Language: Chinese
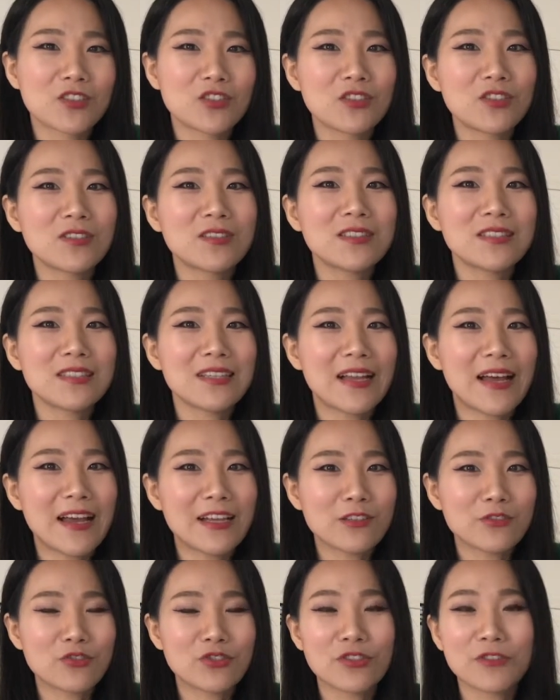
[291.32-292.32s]
吃起
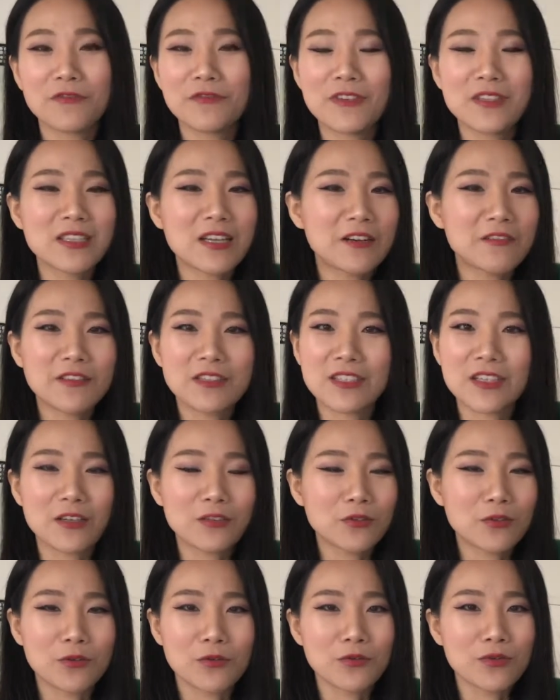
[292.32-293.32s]
来就是非常非
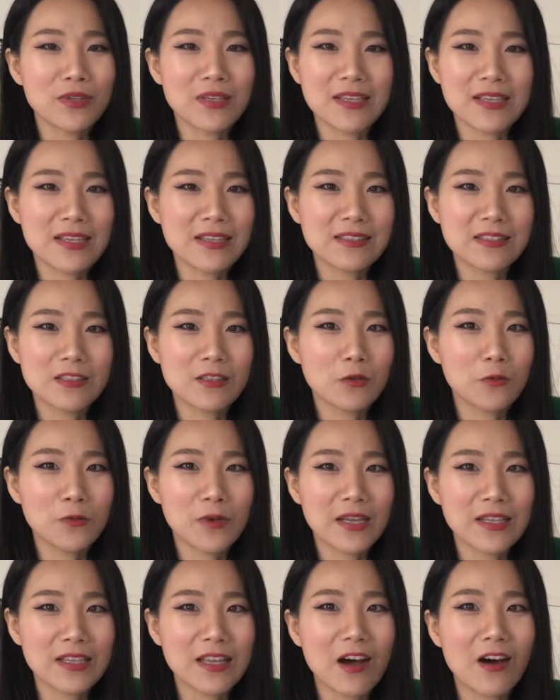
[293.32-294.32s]
常浓郁的椰子的
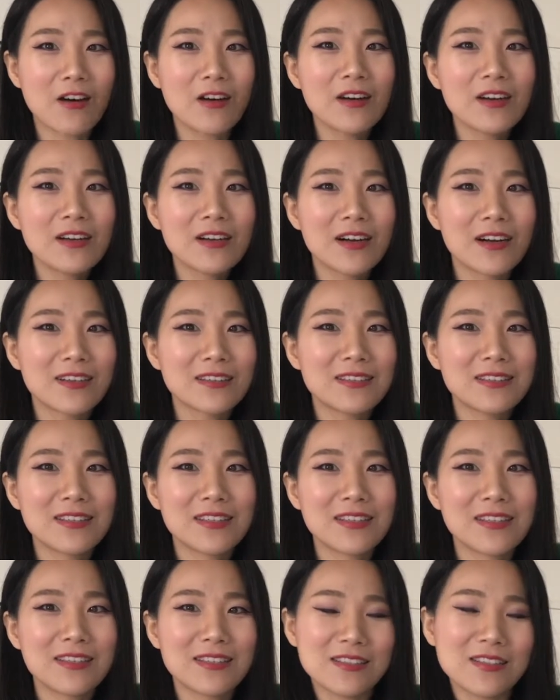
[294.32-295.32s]
味道，而
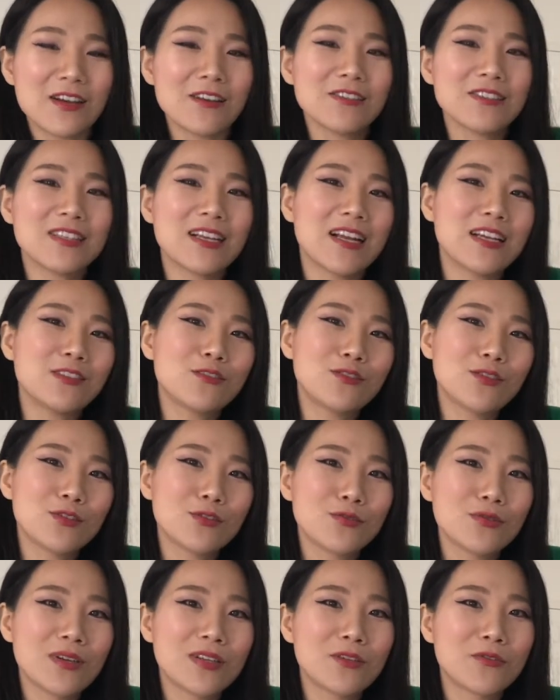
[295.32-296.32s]
且咬起来脆
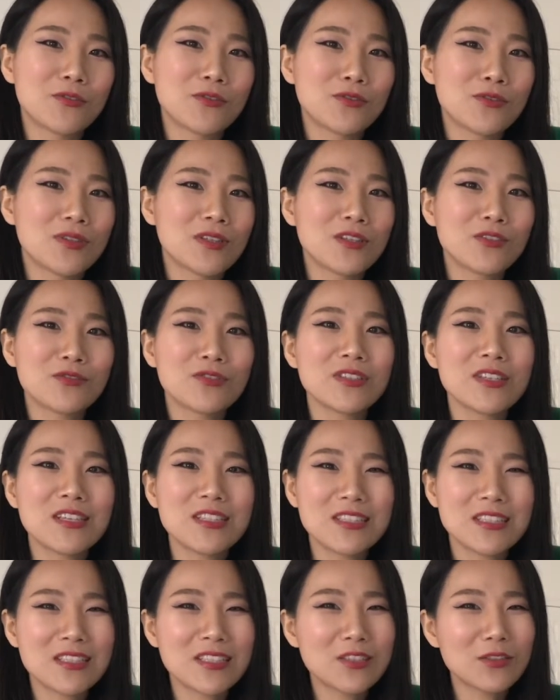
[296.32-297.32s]
脆的，我觉得就是
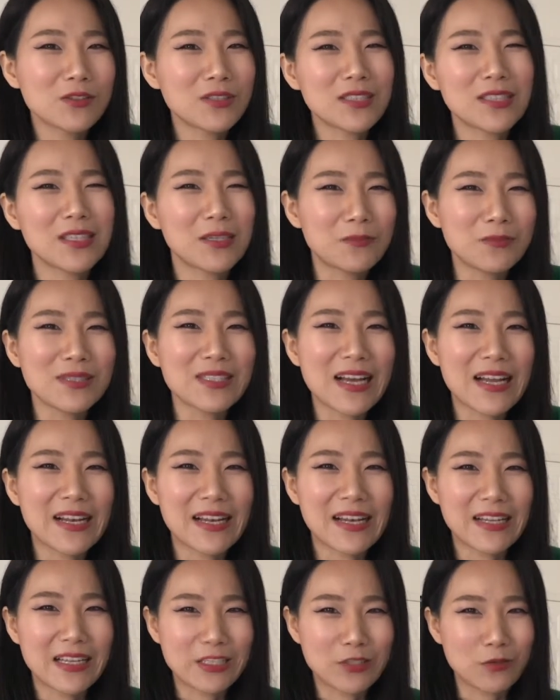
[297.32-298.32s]
一吃就停不下
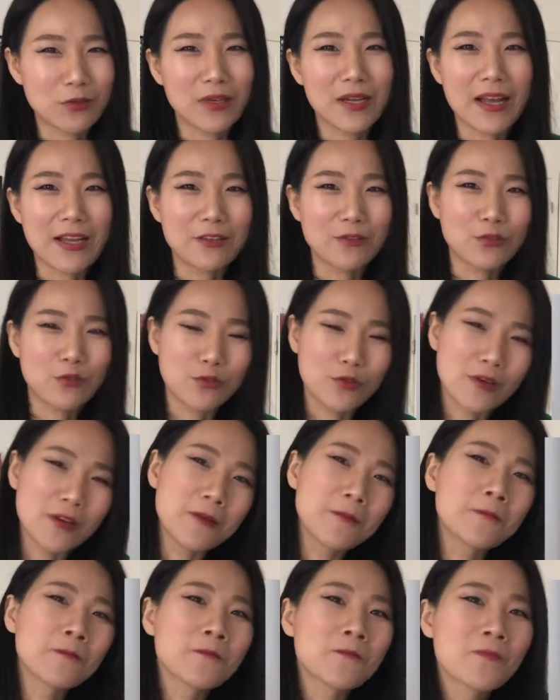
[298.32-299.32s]
来那种感
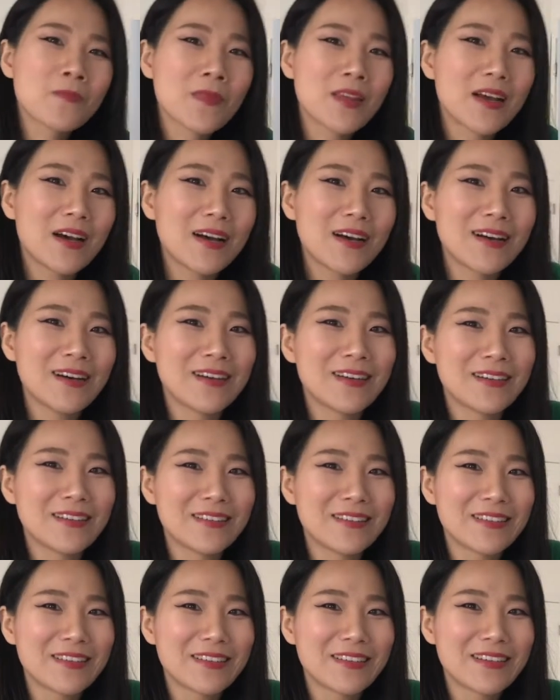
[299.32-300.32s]
觉，
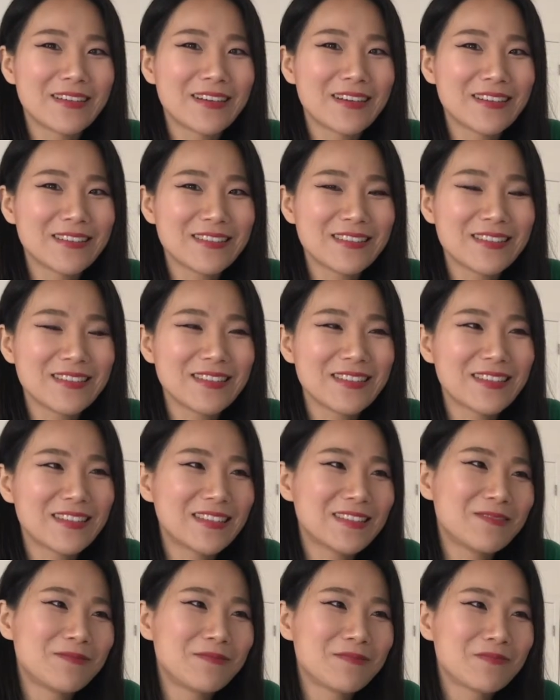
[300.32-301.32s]
啊、呃。而
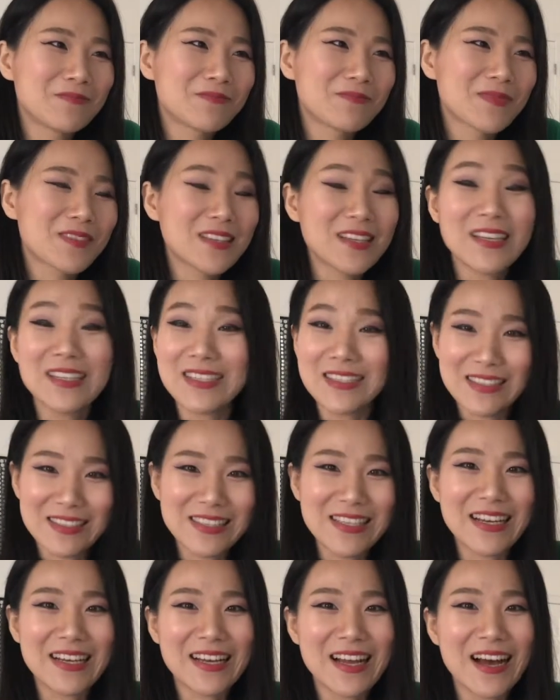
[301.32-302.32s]
且也挺
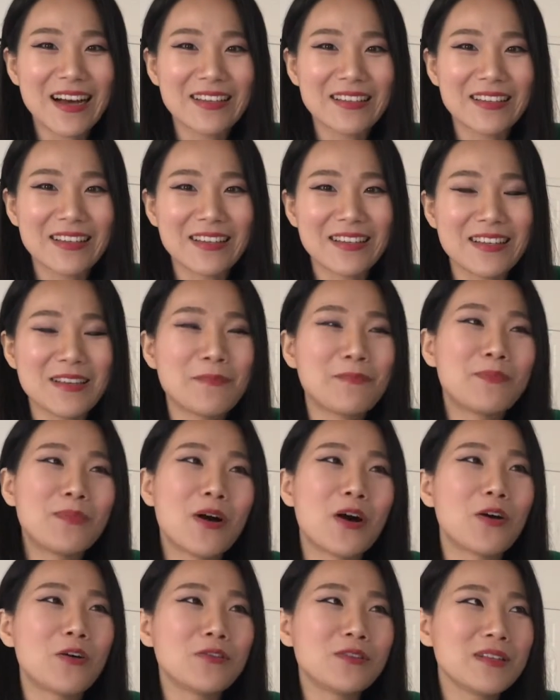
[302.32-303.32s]
健康的。一
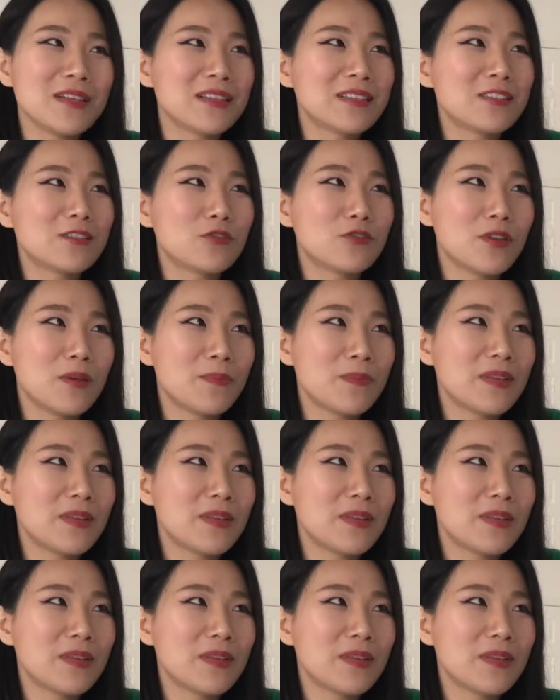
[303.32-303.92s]
包椰子脆